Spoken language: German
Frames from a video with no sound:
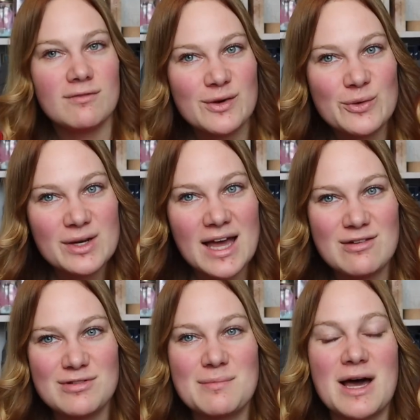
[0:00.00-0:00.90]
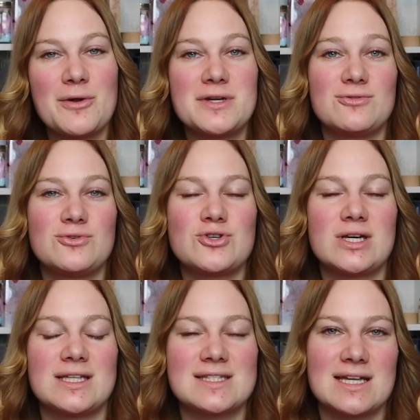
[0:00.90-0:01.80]
Wir gucken einfach mal und ich wünsche
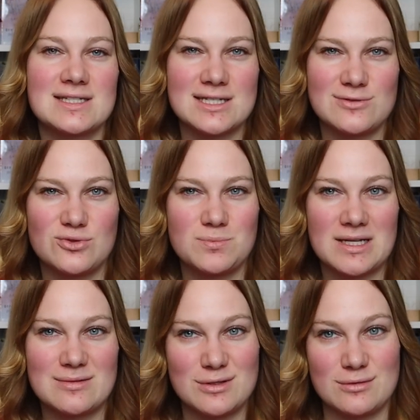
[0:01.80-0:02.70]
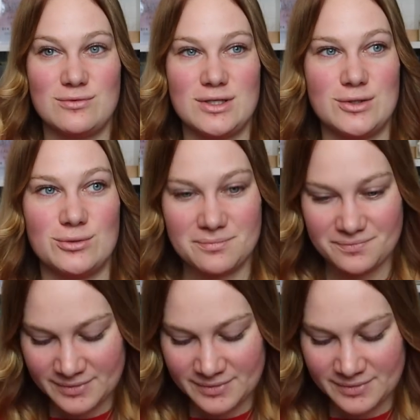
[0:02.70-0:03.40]
euch jetzt ganz, ganz viel Spaß mit dem Video.